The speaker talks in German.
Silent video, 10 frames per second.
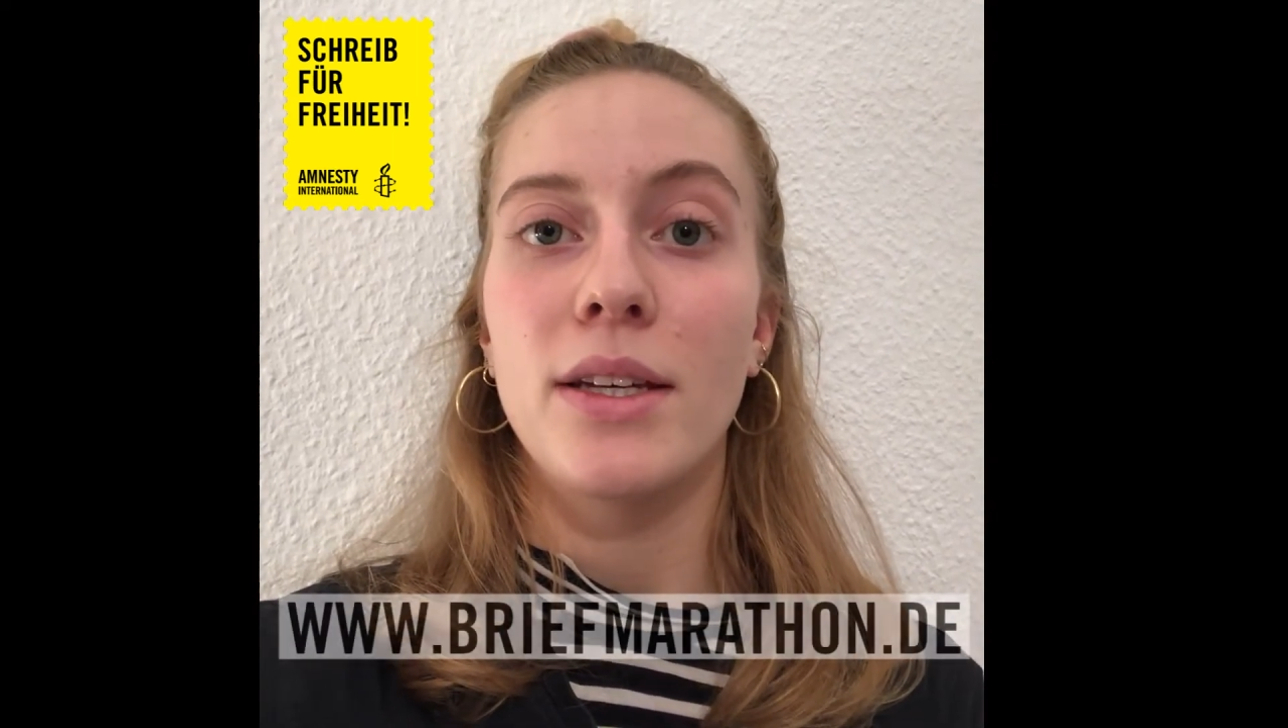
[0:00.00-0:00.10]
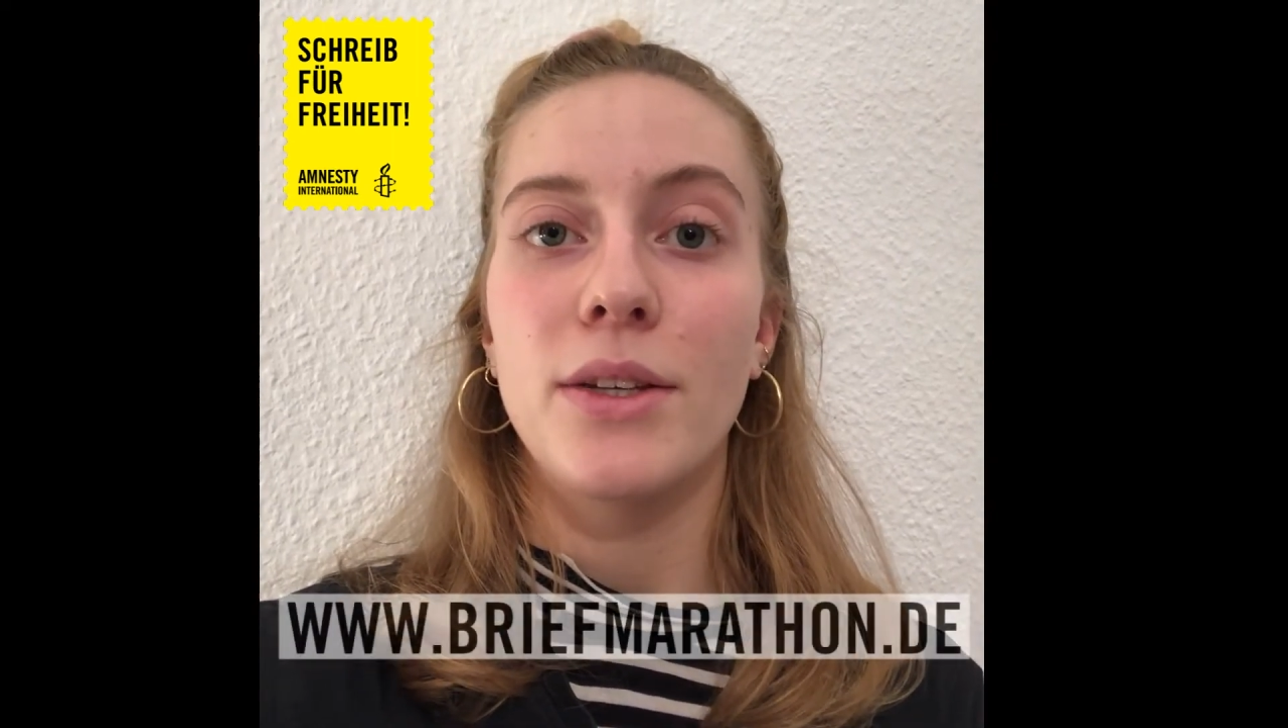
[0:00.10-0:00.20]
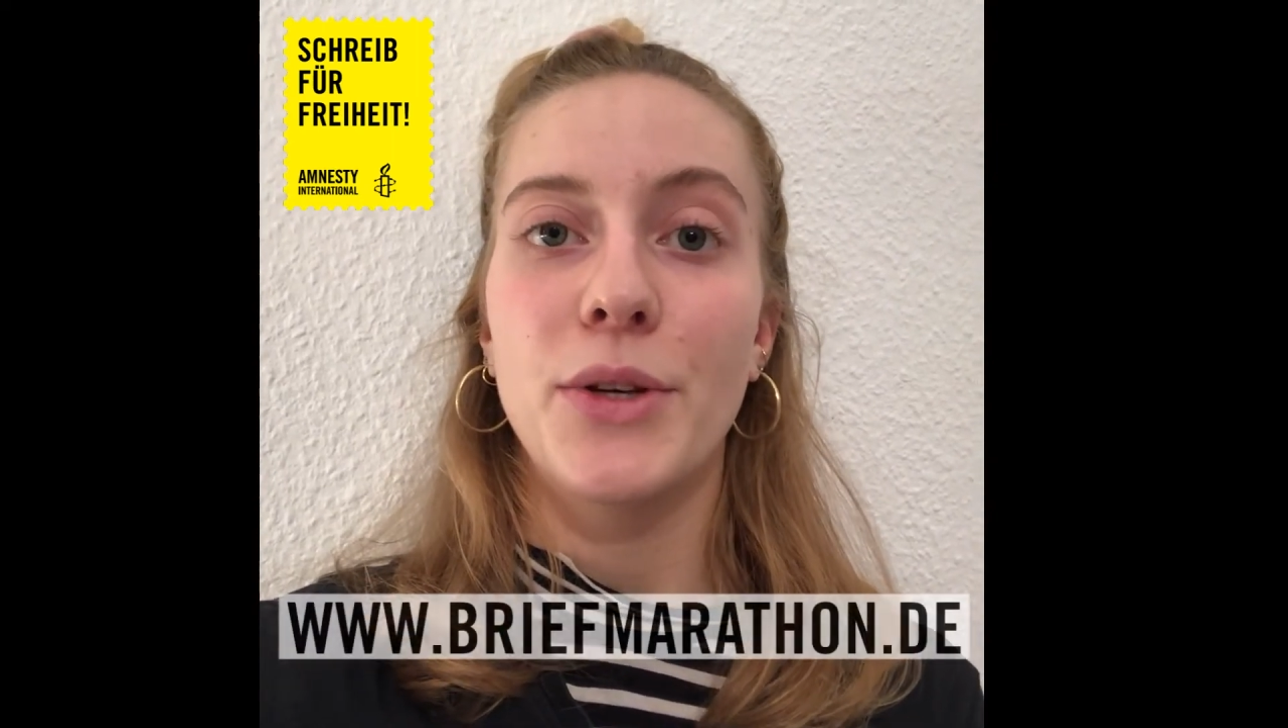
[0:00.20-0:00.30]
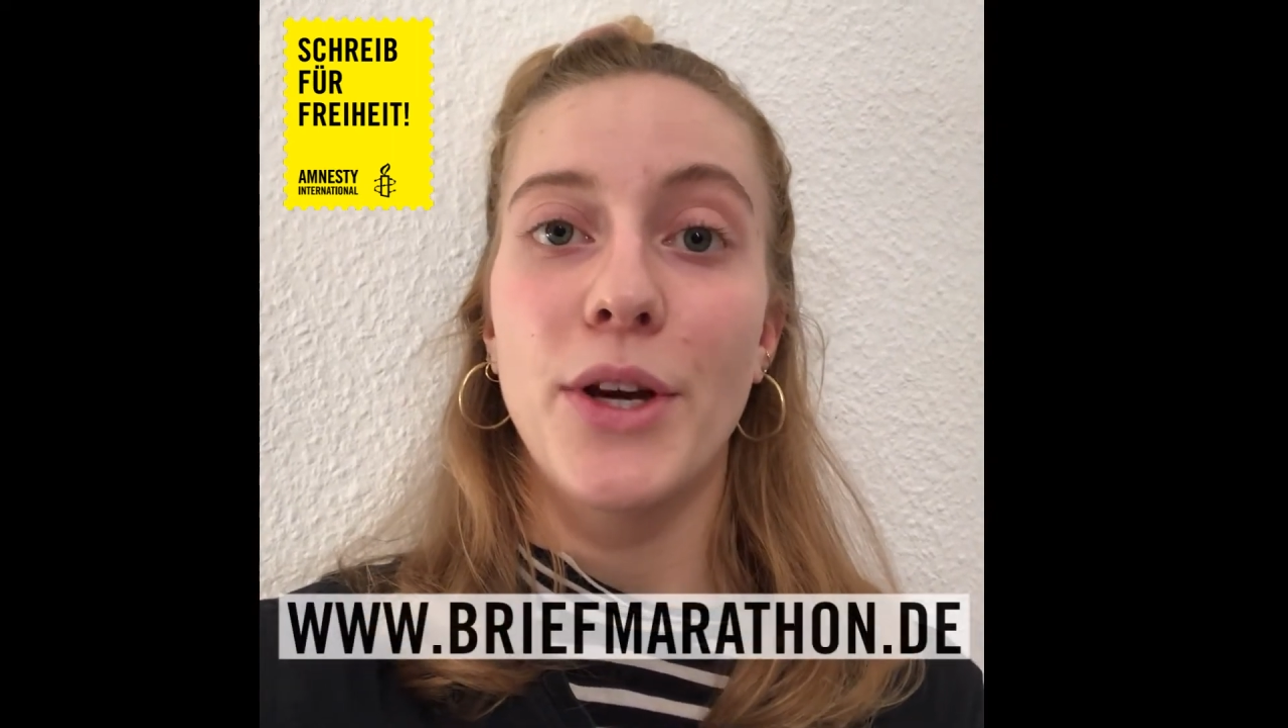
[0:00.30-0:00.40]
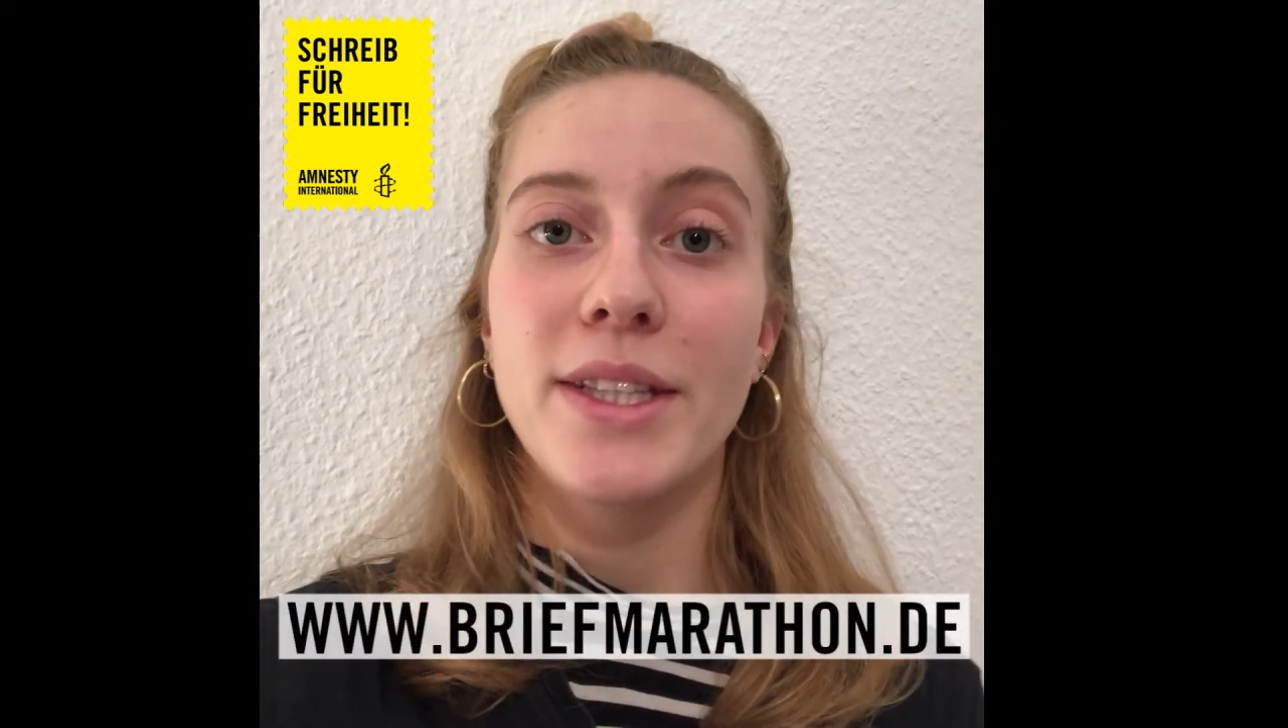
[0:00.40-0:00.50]

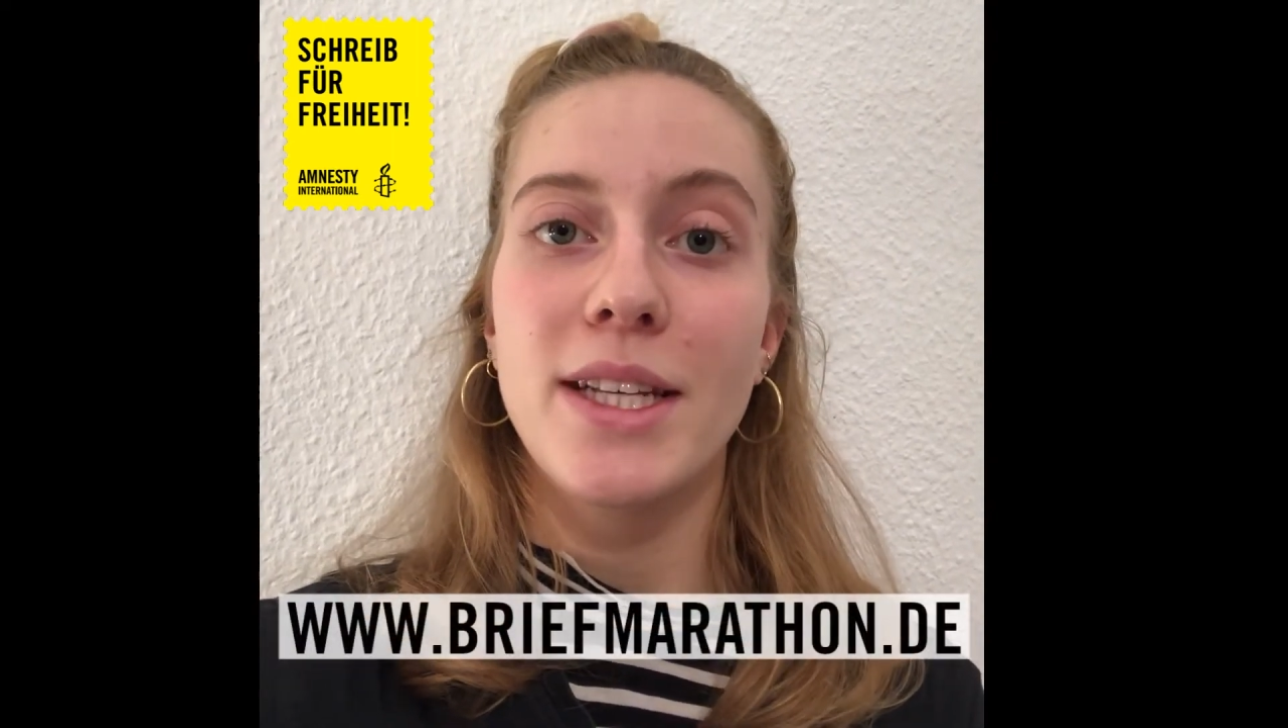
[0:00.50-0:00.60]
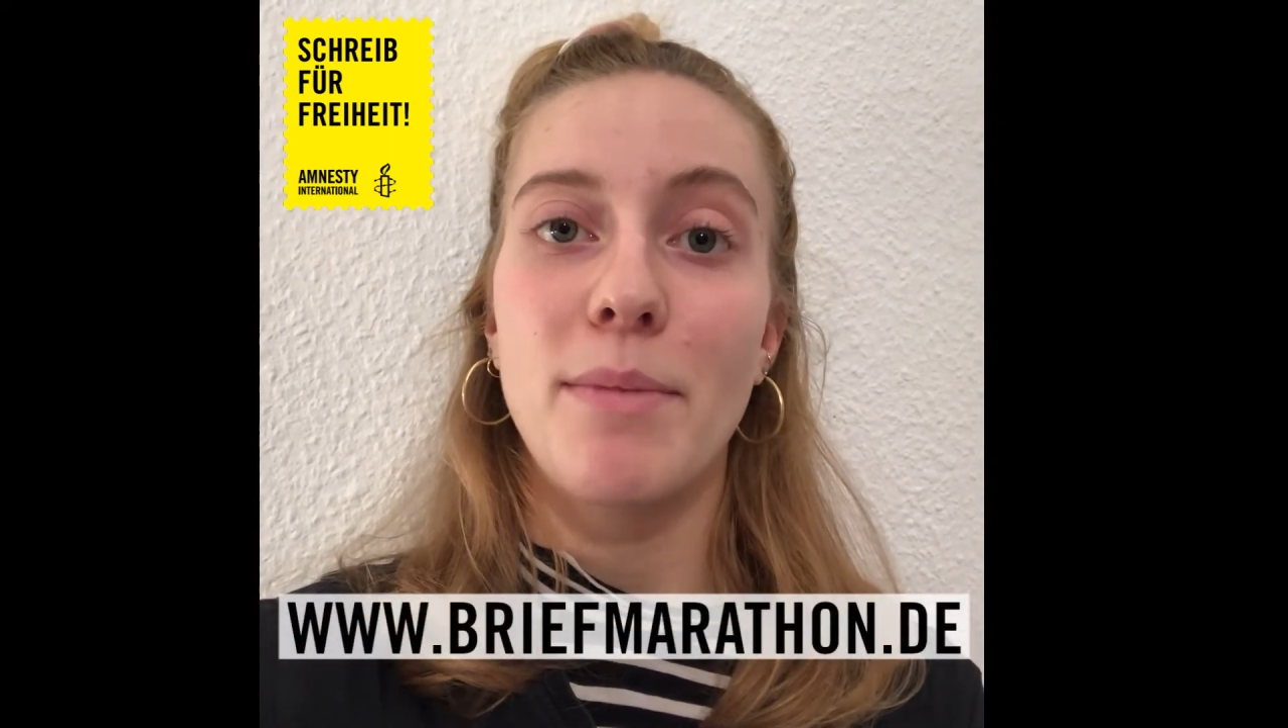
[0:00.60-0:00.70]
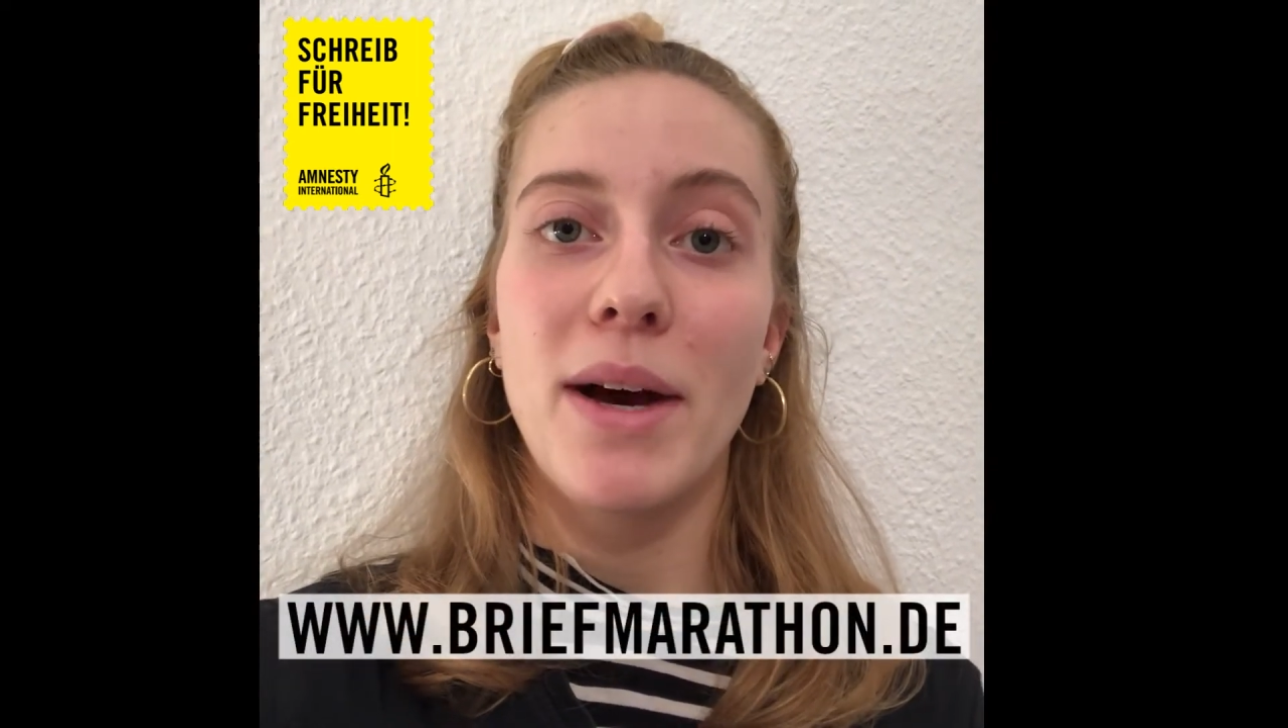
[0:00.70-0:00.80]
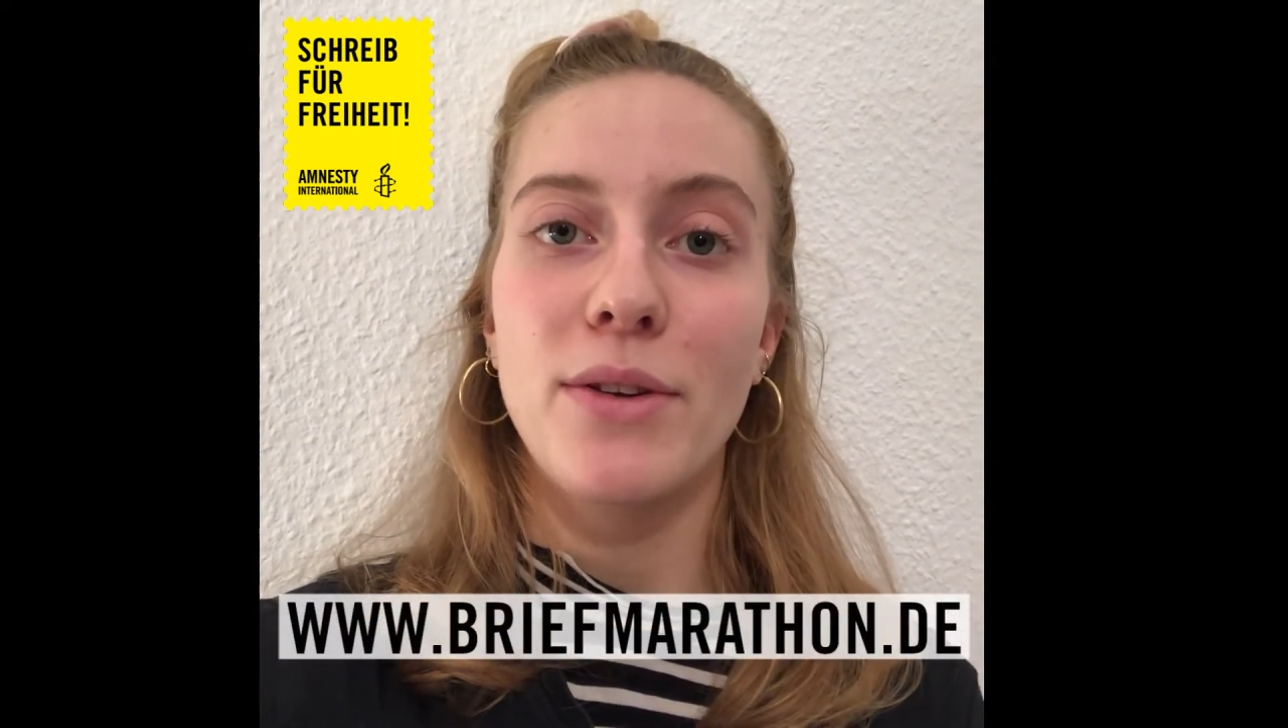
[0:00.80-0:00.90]
Ihr könnt sie dabei